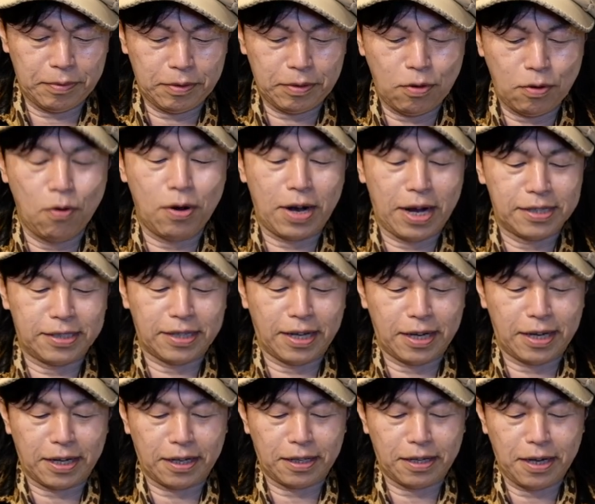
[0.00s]
後悔したや
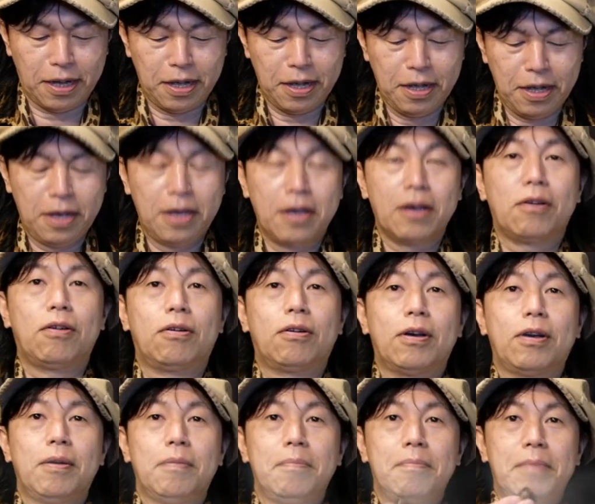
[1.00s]
り方ね
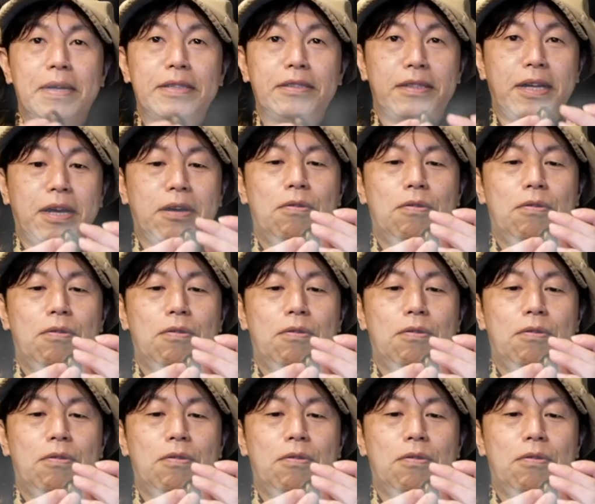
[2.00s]
まずね